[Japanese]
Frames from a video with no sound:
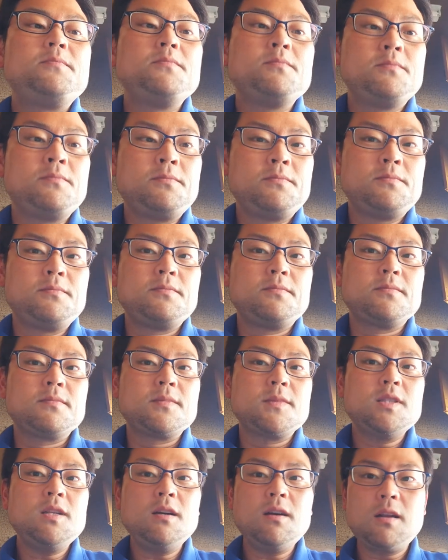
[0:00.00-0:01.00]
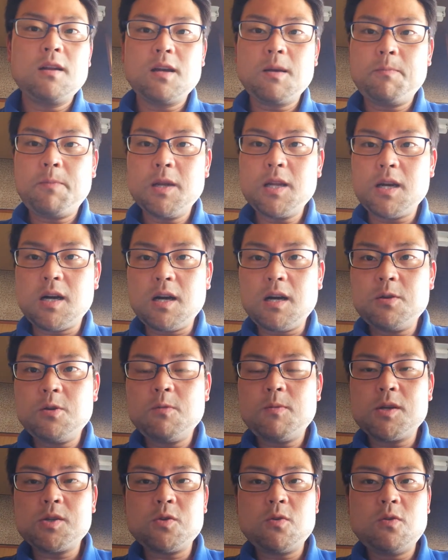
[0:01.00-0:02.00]
うん、だからやっぱりああいう
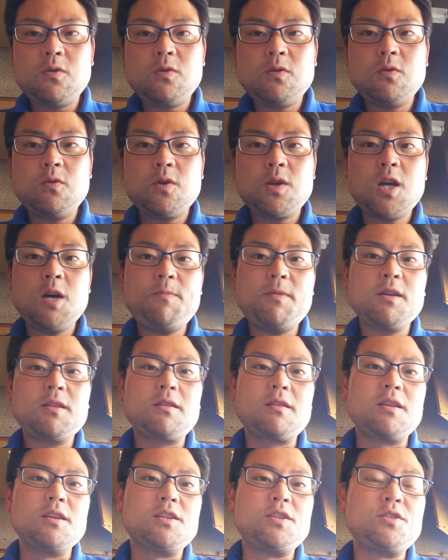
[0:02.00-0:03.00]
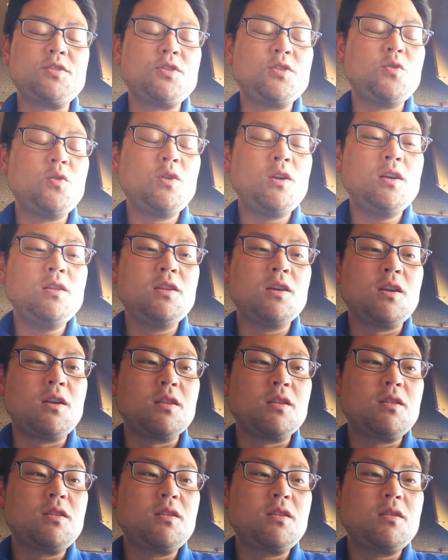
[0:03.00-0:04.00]
場所のキャパって必要なんだ
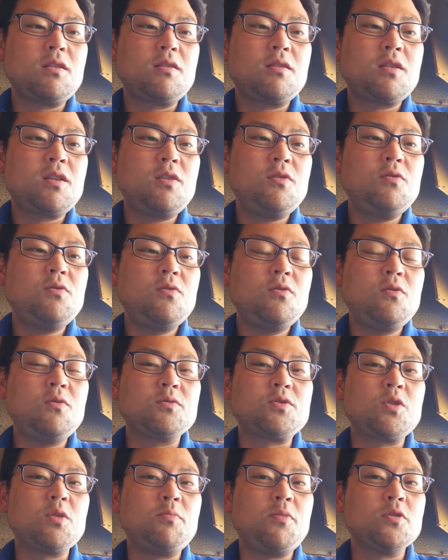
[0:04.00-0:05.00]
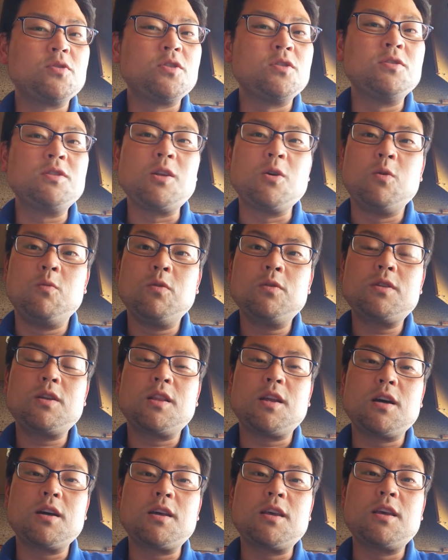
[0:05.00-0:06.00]
なっていうのをちょっとポツンって思った
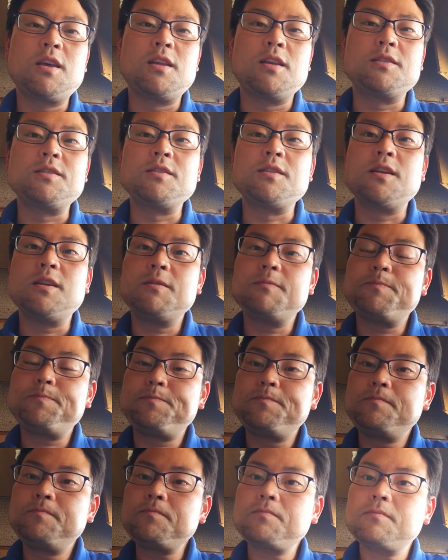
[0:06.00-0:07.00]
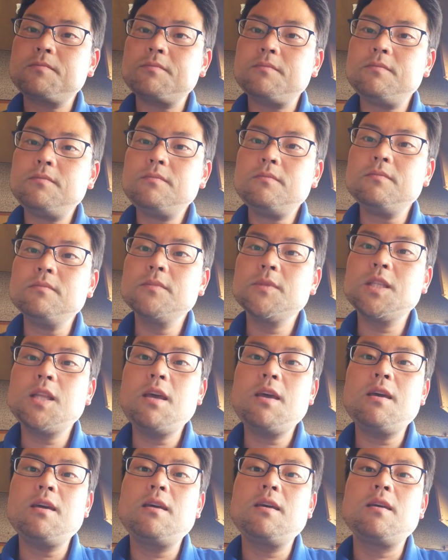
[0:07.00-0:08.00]
だけですね。
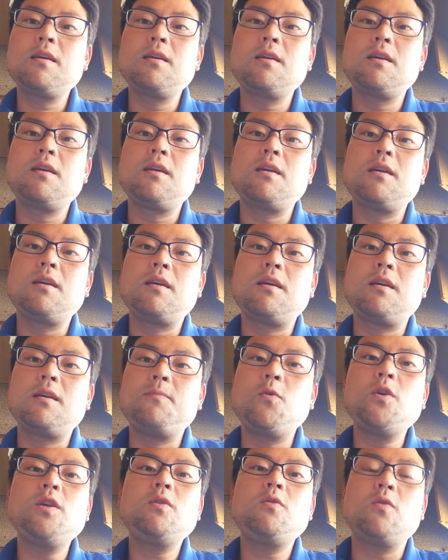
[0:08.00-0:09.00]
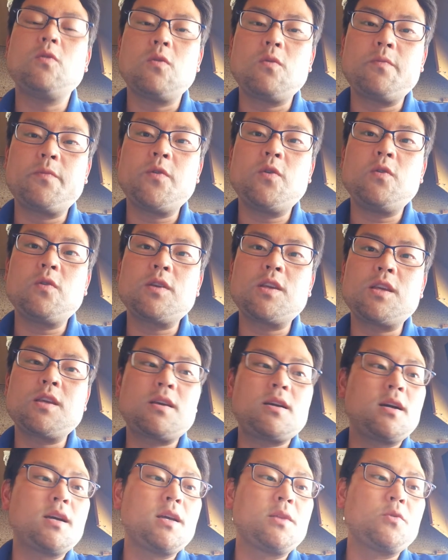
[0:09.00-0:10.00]
で、もう一個のきっ
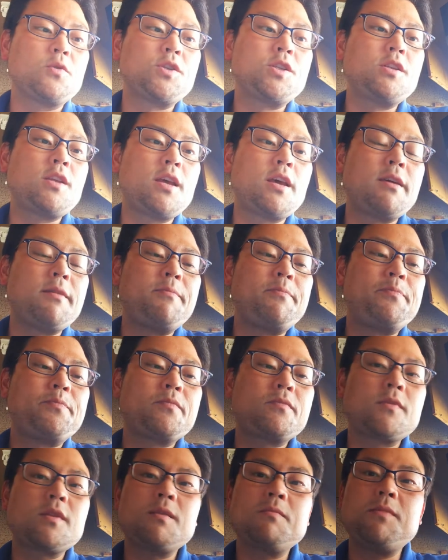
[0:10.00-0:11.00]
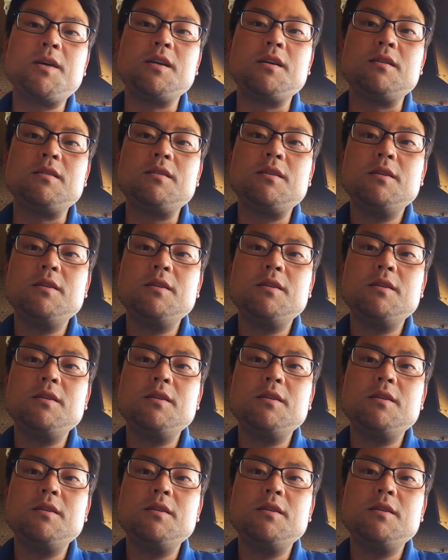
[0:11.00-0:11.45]
かけとして、まあ、